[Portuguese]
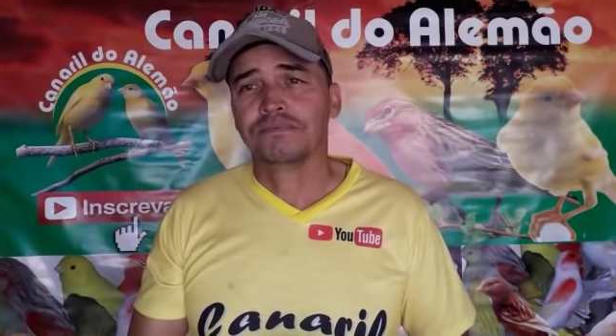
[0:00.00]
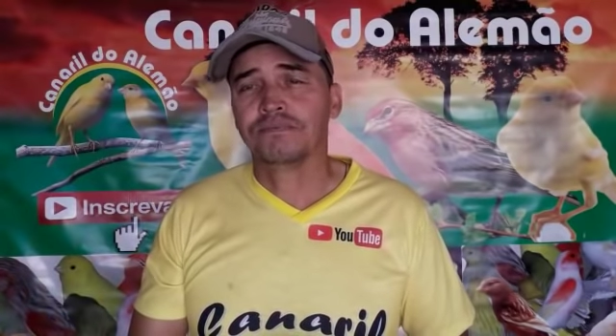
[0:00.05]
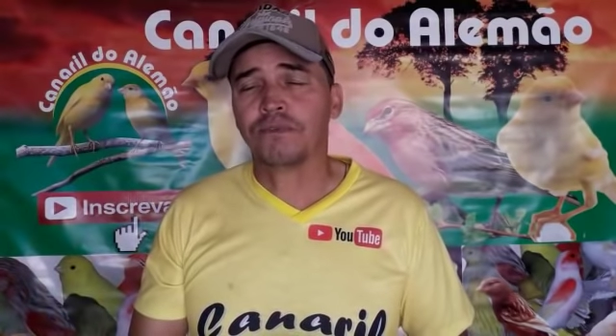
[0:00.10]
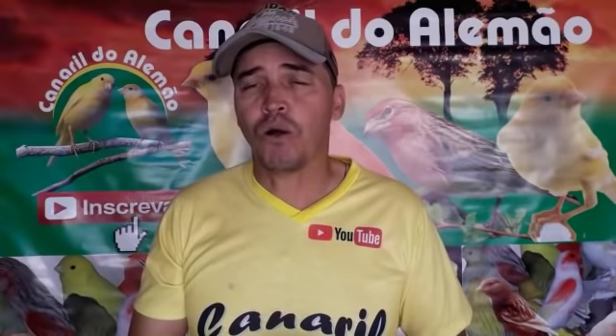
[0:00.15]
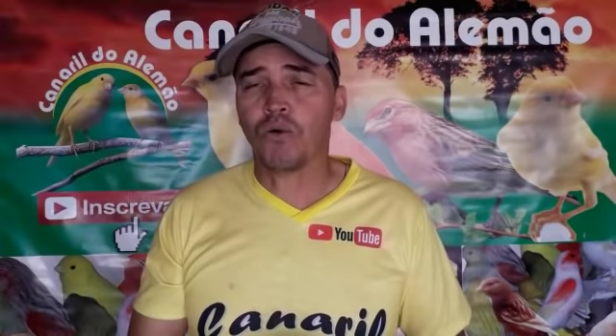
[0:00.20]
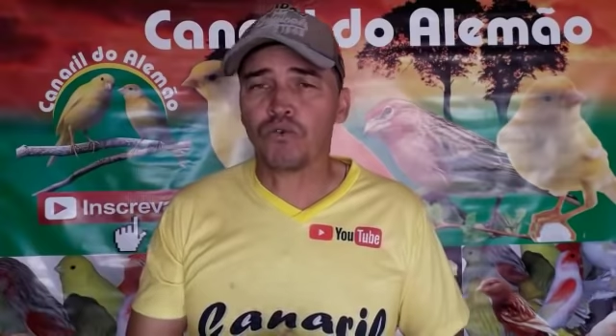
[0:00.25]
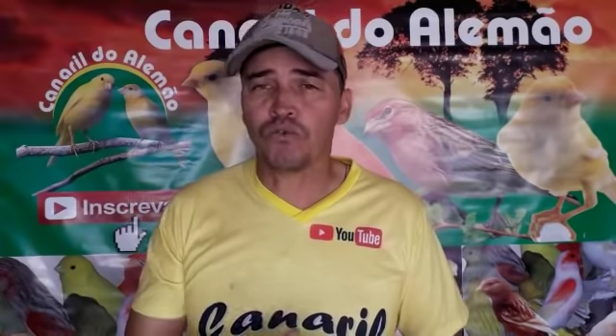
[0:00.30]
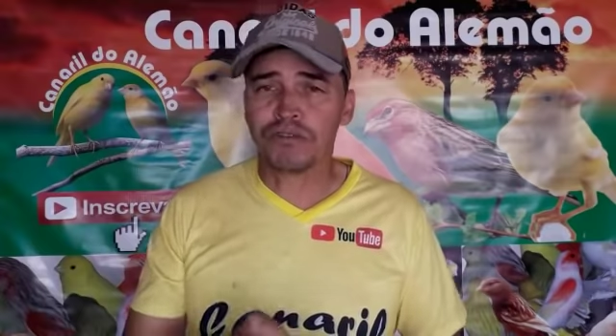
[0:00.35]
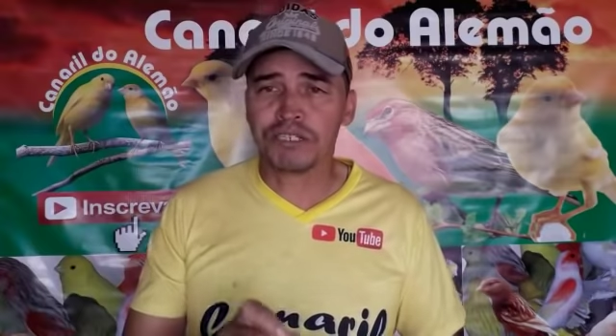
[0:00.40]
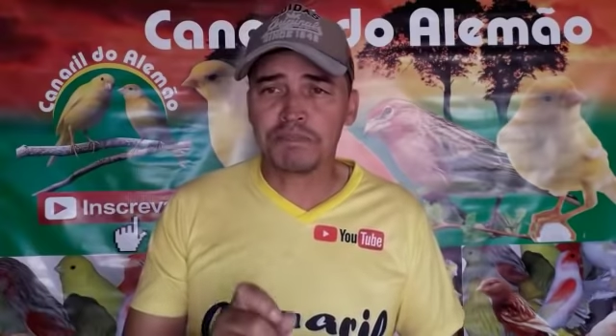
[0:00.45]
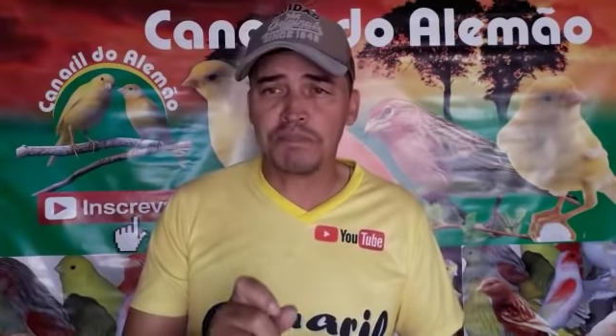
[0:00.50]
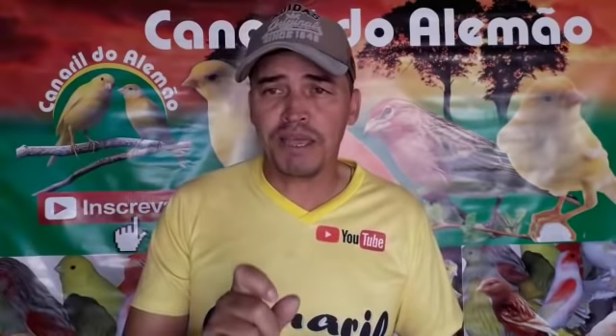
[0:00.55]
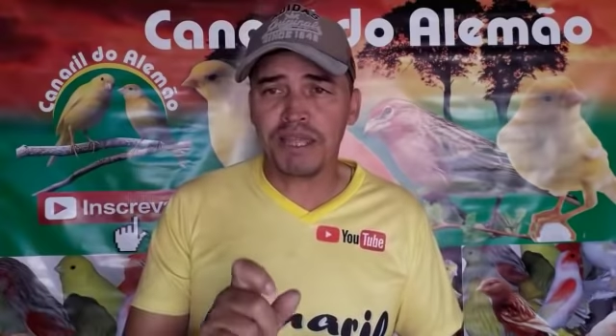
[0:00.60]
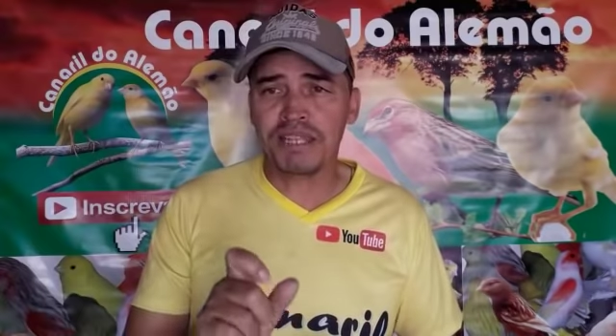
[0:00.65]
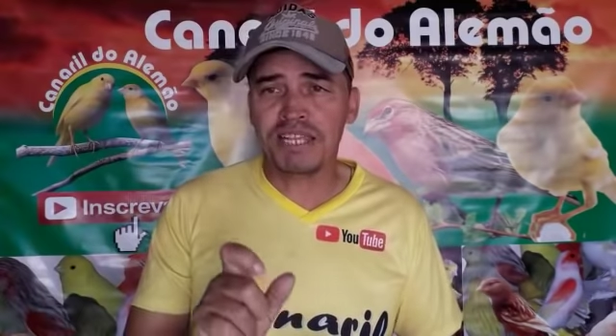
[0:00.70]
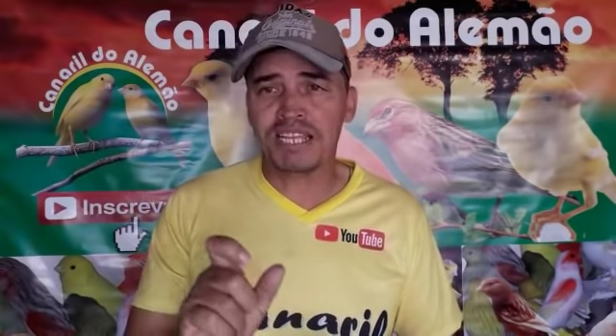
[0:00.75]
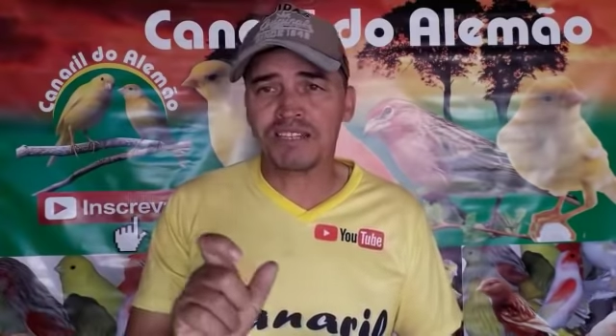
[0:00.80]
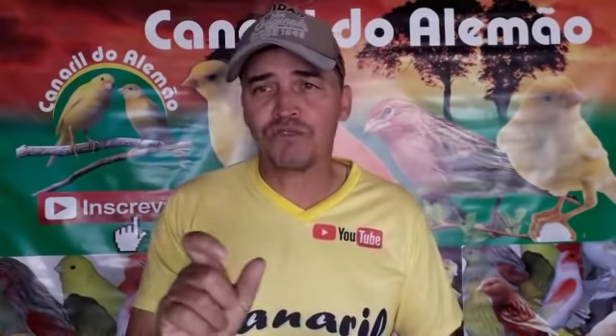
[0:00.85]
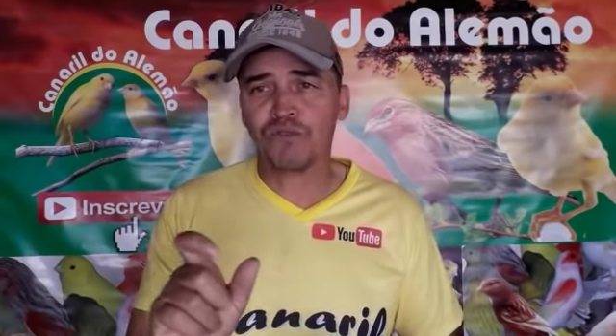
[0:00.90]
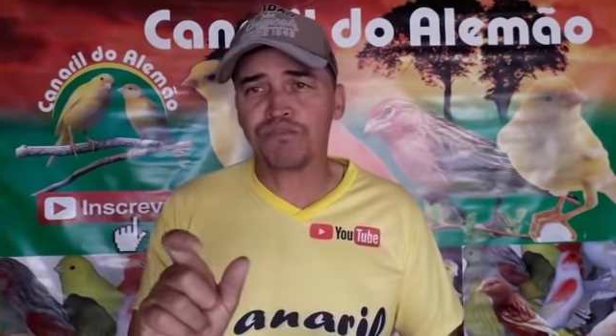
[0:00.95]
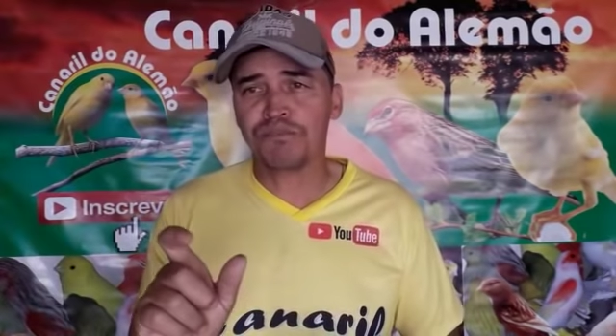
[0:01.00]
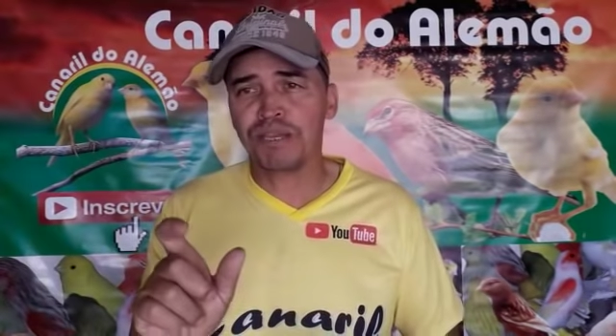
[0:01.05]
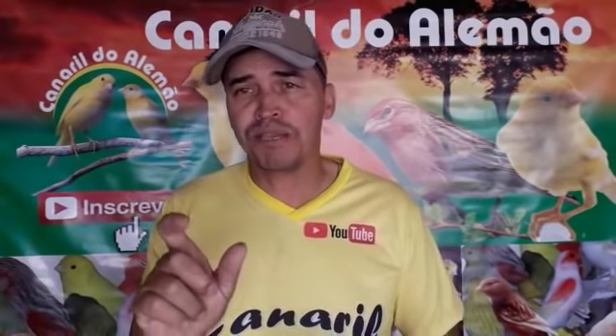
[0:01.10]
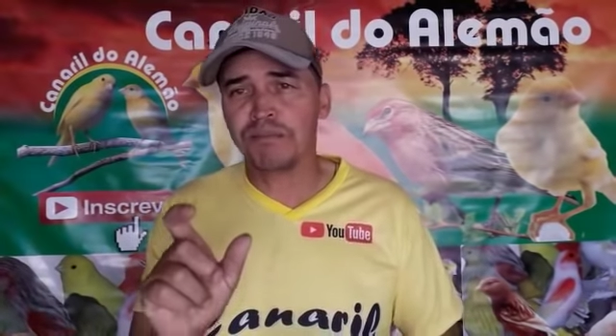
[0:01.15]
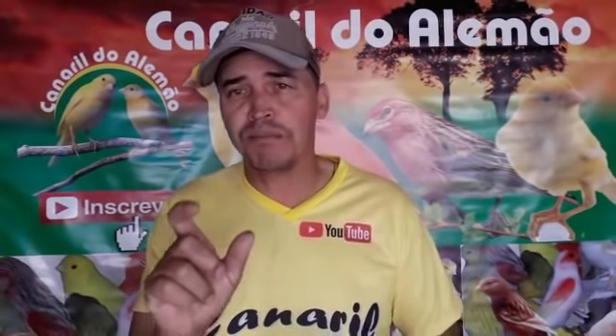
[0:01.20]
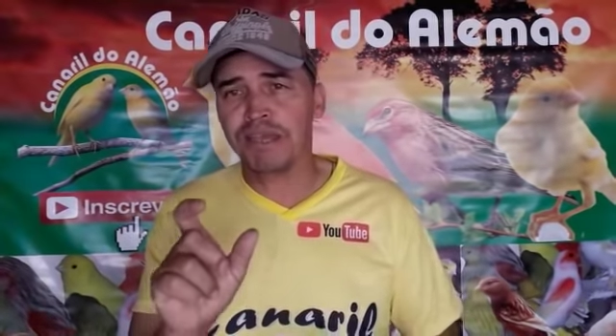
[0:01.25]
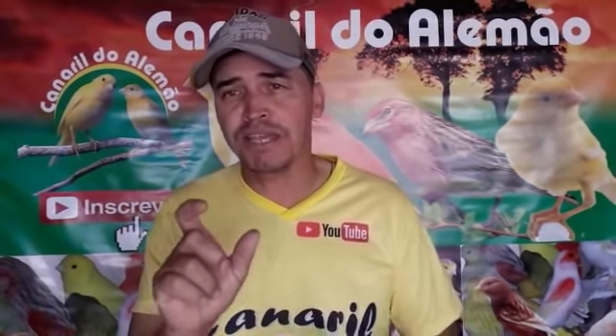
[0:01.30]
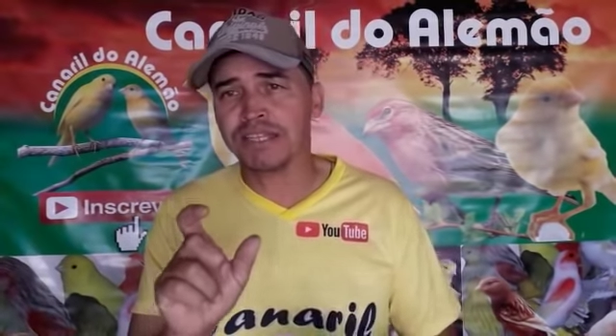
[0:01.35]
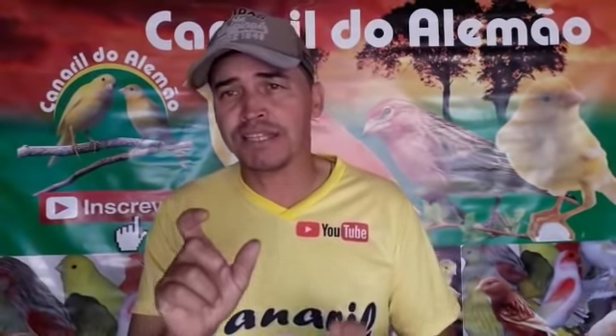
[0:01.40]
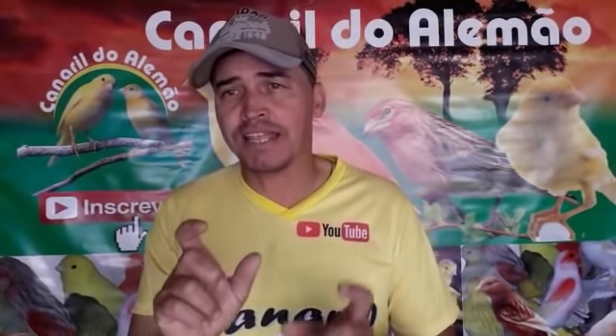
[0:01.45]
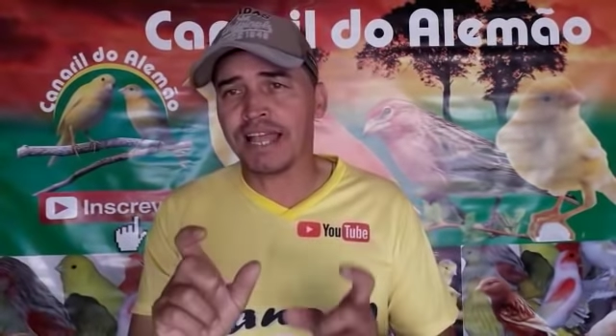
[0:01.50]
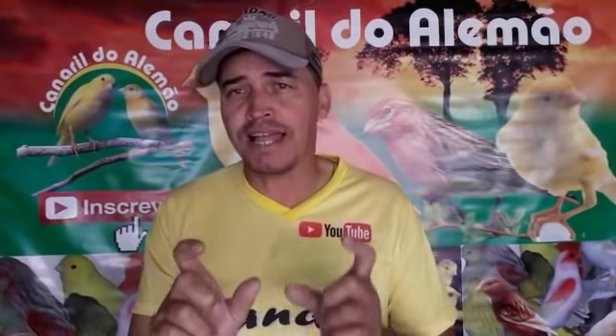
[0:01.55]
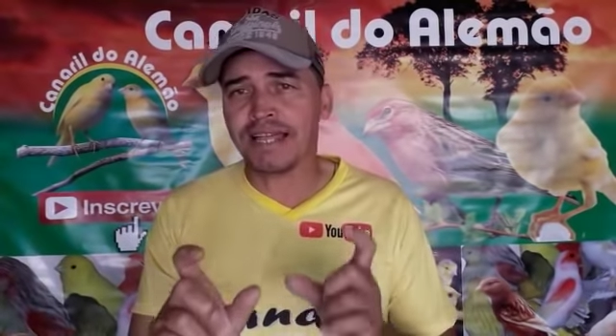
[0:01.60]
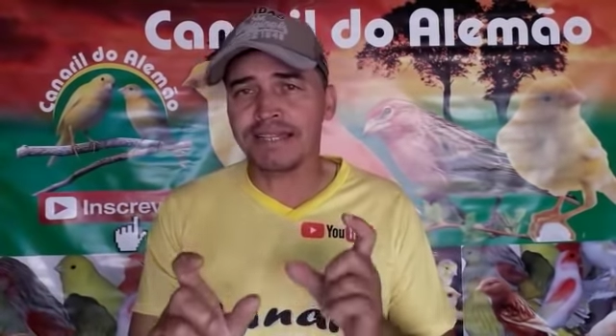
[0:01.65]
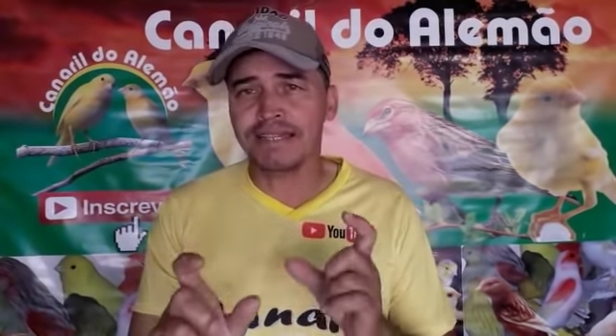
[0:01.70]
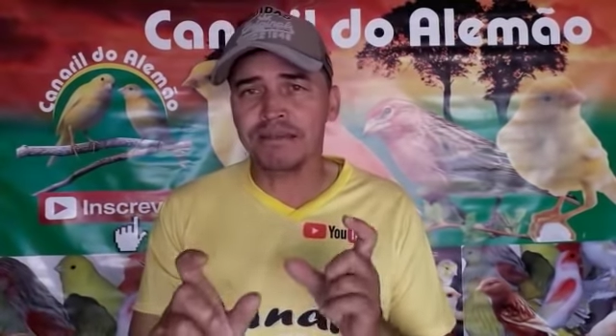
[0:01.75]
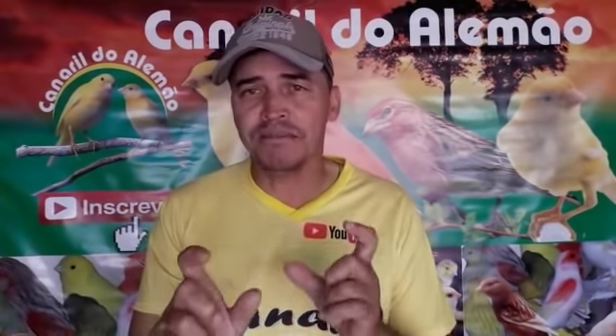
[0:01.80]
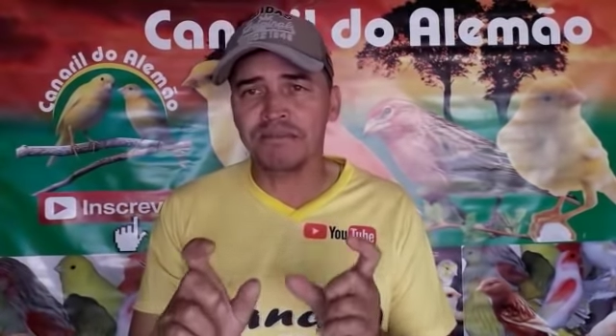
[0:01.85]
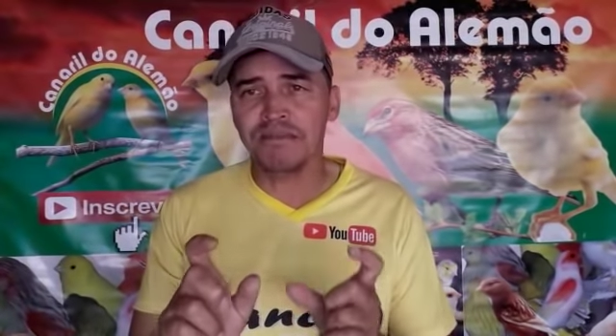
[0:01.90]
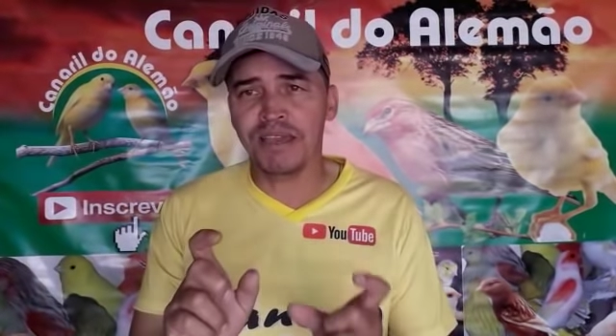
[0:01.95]
Algumas peninhas vão pigmentar
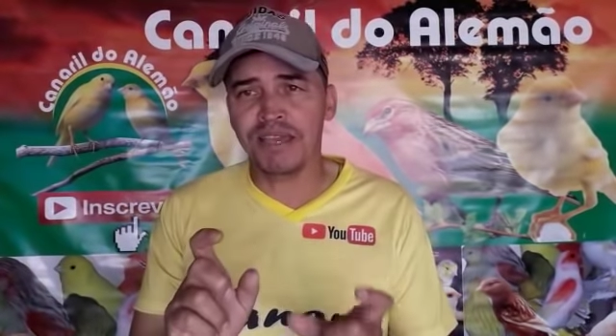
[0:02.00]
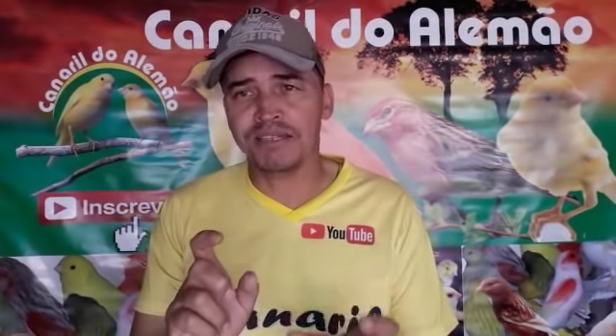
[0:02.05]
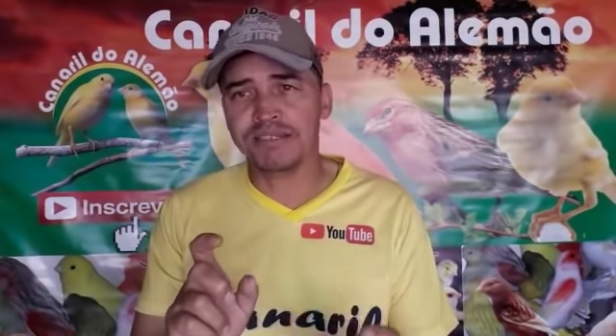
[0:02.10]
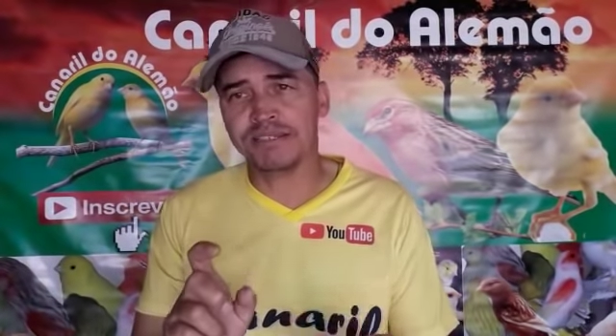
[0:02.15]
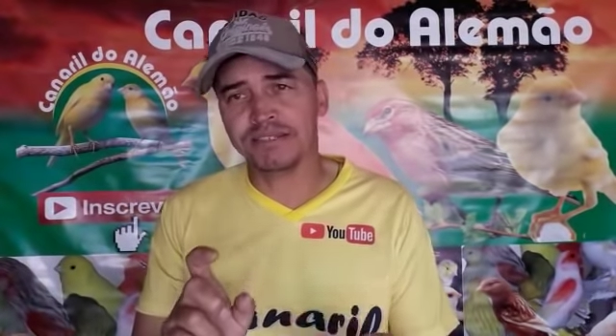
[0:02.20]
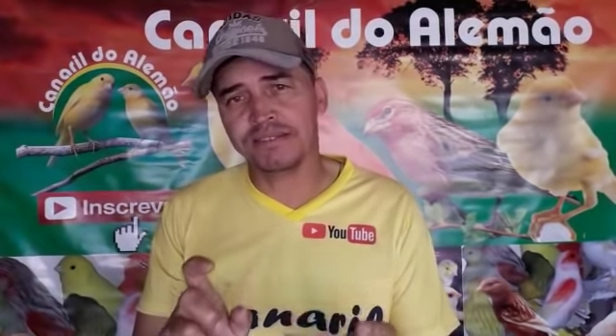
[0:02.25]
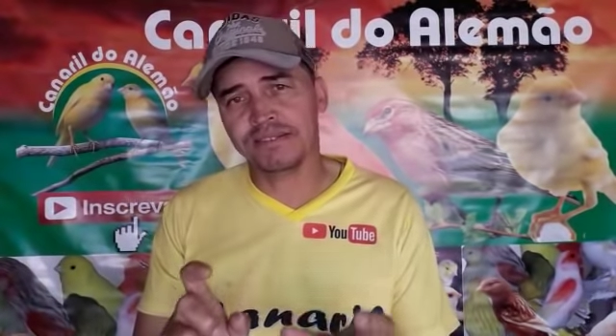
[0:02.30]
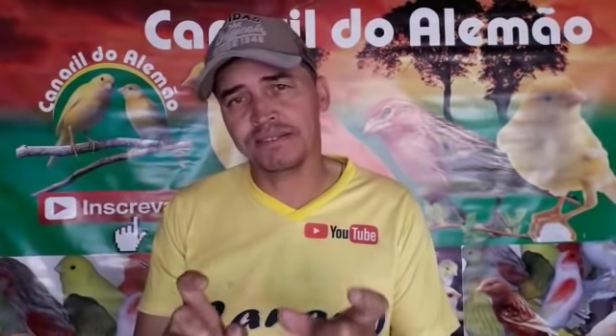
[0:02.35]
ali meio,